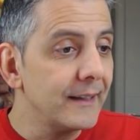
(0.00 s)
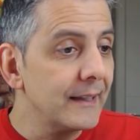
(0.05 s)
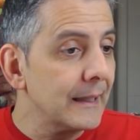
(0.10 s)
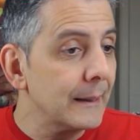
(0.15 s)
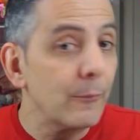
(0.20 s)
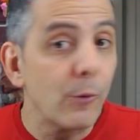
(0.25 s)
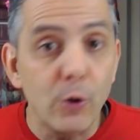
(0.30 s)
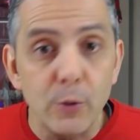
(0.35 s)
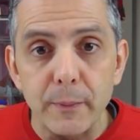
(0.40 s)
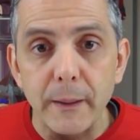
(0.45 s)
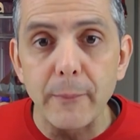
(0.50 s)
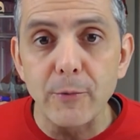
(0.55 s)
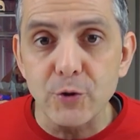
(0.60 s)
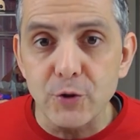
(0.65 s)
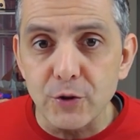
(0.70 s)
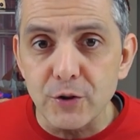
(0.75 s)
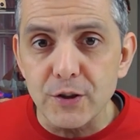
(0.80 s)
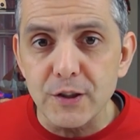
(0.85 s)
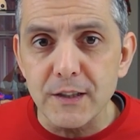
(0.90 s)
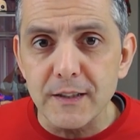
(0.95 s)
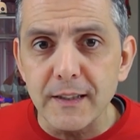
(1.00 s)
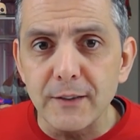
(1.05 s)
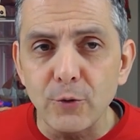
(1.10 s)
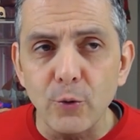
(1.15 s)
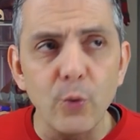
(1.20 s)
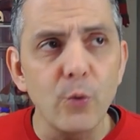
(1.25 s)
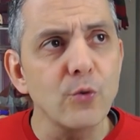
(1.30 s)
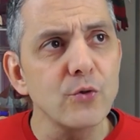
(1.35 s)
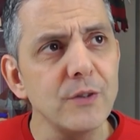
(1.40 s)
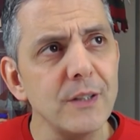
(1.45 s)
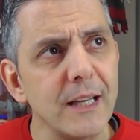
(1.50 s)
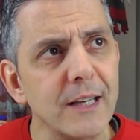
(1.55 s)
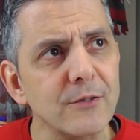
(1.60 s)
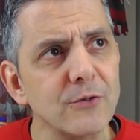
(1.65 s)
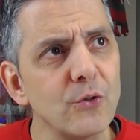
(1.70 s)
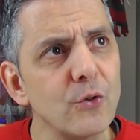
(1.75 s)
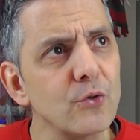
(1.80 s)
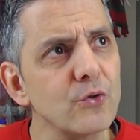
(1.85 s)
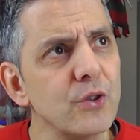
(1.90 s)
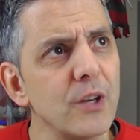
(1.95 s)
A lo mejor para vosotros es dentro de unos días,
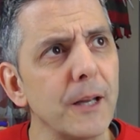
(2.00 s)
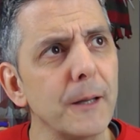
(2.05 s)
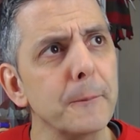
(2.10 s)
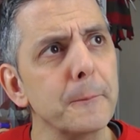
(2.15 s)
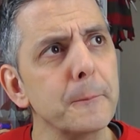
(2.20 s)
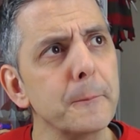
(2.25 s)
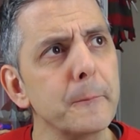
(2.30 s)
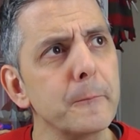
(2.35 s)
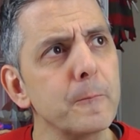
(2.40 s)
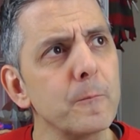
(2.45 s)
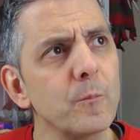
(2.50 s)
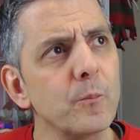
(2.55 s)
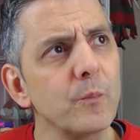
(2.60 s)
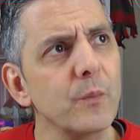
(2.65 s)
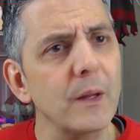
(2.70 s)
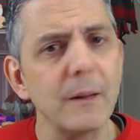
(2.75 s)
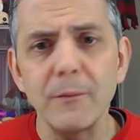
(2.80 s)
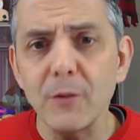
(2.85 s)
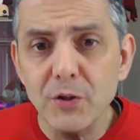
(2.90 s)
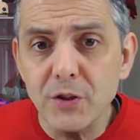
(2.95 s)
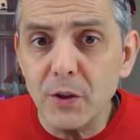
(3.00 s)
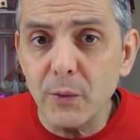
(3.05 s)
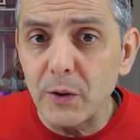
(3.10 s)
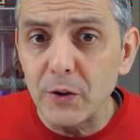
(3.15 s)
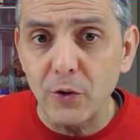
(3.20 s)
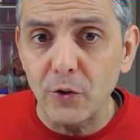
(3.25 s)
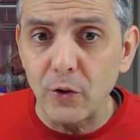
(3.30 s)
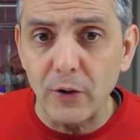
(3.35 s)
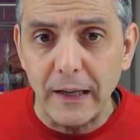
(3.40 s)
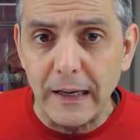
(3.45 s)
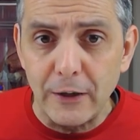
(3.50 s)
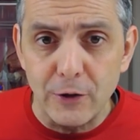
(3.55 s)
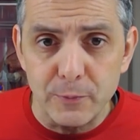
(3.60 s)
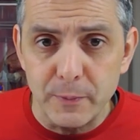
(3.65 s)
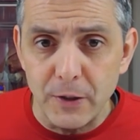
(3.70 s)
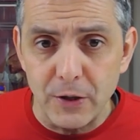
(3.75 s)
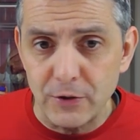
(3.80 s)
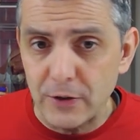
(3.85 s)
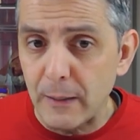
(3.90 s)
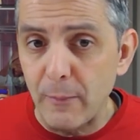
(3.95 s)
no lo sé. No sé cuándo colgarán los
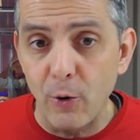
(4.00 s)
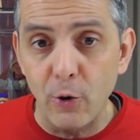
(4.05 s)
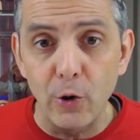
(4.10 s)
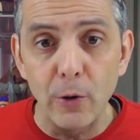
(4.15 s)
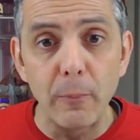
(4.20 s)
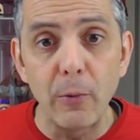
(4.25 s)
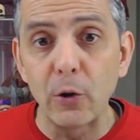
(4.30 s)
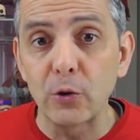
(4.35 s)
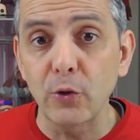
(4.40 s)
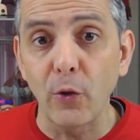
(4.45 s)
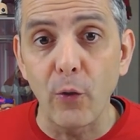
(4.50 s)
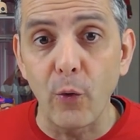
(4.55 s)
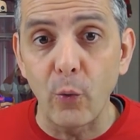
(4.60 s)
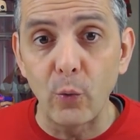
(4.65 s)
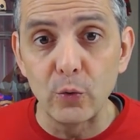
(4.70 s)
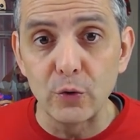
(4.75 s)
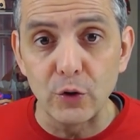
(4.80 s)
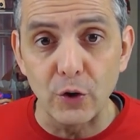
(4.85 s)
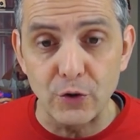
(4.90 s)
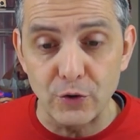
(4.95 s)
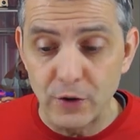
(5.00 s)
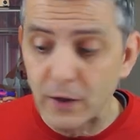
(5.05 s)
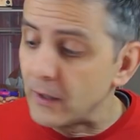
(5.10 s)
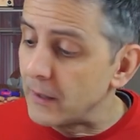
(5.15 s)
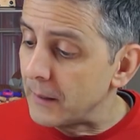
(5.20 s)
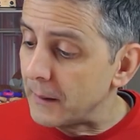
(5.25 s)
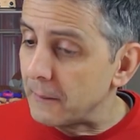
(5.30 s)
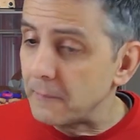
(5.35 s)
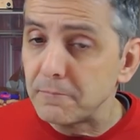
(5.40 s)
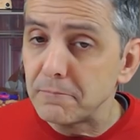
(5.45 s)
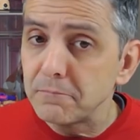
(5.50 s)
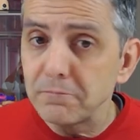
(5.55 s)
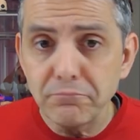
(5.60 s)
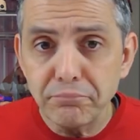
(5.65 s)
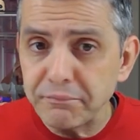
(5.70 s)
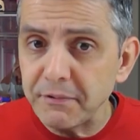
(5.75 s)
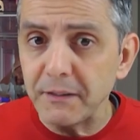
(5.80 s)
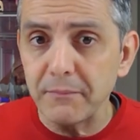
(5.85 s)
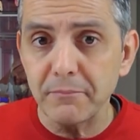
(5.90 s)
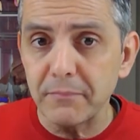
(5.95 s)
vídeos, a lo mejor lo pongo todos juntos.
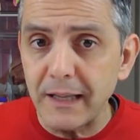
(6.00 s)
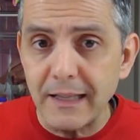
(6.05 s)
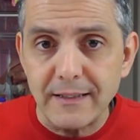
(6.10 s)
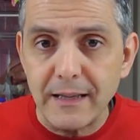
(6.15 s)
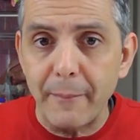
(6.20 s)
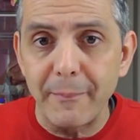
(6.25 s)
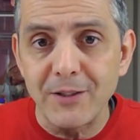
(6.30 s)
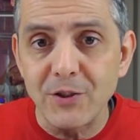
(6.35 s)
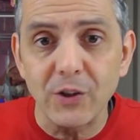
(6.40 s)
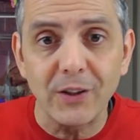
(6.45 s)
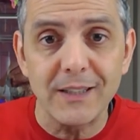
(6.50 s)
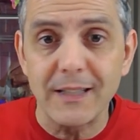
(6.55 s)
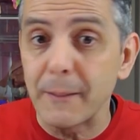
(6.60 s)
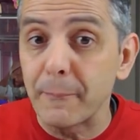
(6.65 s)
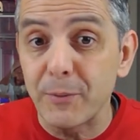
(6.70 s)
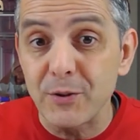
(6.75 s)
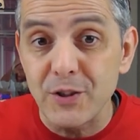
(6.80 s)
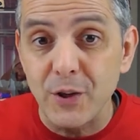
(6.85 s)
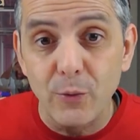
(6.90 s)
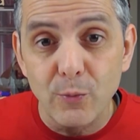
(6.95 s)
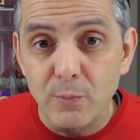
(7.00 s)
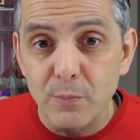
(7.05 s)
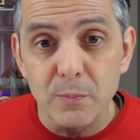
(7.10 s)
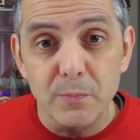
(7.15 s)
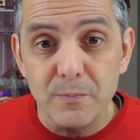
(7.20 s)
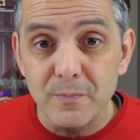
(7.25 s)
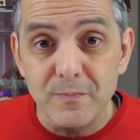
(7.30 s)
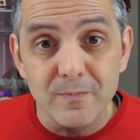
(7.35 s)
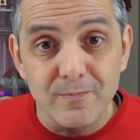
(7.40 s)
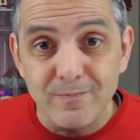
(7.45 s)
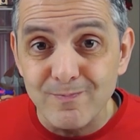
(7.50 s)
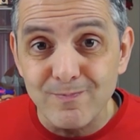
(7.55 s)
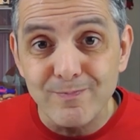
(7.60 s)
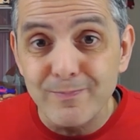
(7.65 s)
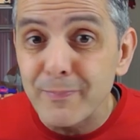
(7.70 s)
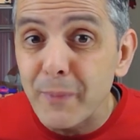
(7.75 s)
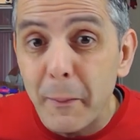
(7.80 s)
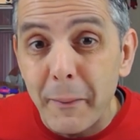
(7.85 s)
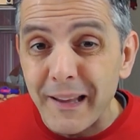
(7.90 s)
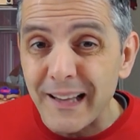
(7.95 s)
Eh, ¿Qué sabe? Yo qué sé, pues según
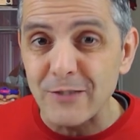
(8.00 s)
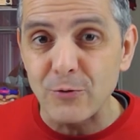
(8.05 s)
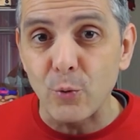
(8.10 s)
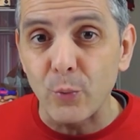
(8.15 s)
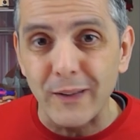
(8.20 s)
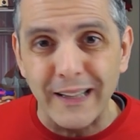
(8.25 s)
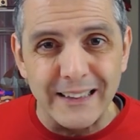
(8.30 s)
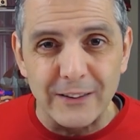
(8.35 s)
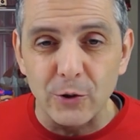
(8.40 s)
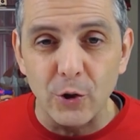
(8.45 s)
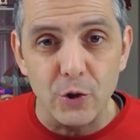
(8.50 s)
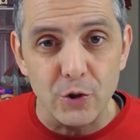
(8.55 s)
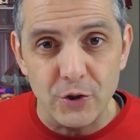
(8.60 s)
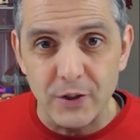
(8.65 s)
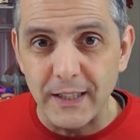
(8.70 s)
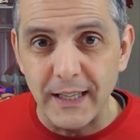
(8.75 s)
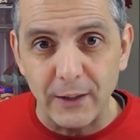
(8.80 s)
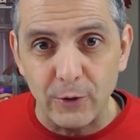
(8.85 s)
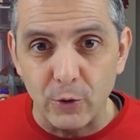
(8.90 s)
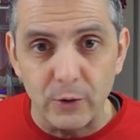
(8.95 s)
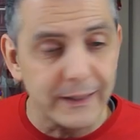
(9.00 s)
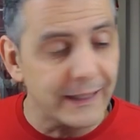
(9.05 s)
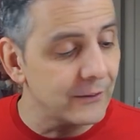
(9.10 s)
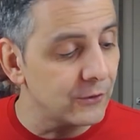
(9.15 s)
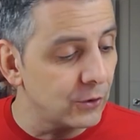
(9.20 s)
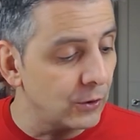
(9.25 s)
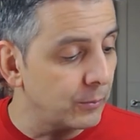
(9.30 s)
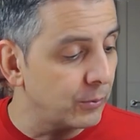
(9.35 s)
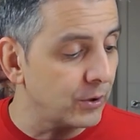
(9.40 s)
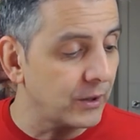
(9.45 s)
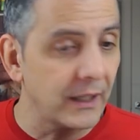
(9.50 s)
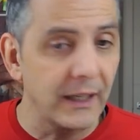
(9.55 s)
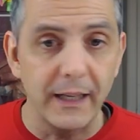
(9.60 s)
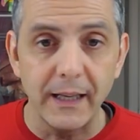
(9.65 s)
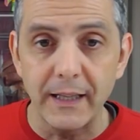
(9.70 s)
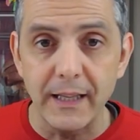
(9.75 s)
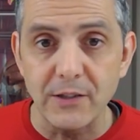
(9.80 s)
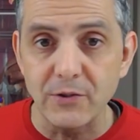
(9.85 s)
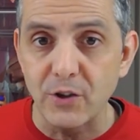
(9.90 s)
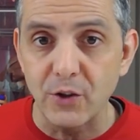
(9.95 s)
me vaya surgiendo los iré colgando.
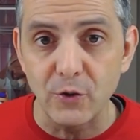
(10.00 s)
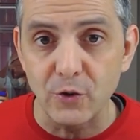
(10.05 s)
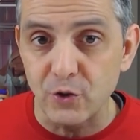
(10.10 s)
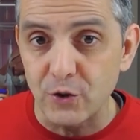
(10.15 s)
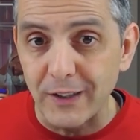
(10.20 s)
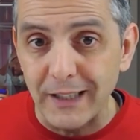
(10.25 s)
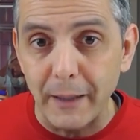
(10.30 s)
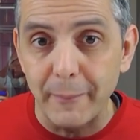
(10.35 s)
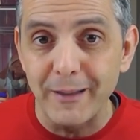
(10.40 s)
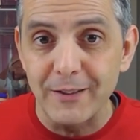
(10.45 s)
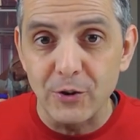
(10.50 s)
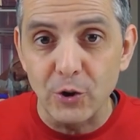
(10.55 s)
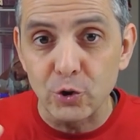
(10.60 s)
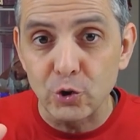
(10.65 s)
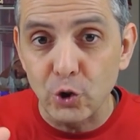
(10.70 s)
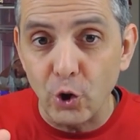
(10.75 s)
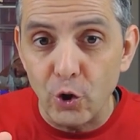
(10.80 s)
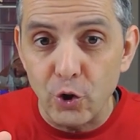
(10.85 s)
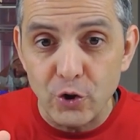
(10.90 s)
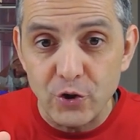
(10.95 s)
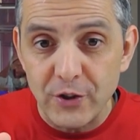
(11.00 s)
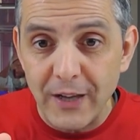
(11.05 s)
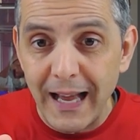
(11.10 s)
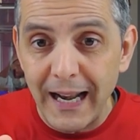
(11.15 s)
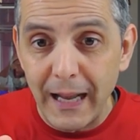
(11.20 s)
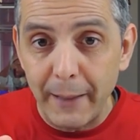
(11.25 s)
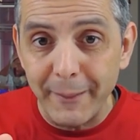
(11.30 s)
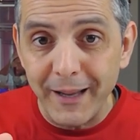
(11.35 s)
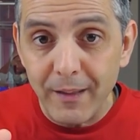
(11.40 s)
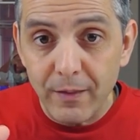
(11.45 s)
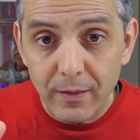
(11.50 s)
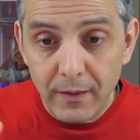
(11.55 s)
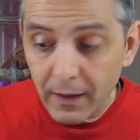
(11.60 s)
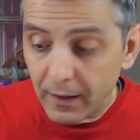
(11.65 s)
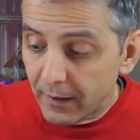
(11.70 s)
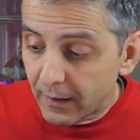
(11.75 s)
Porque ya os digo, estoy grabando todos a la vez.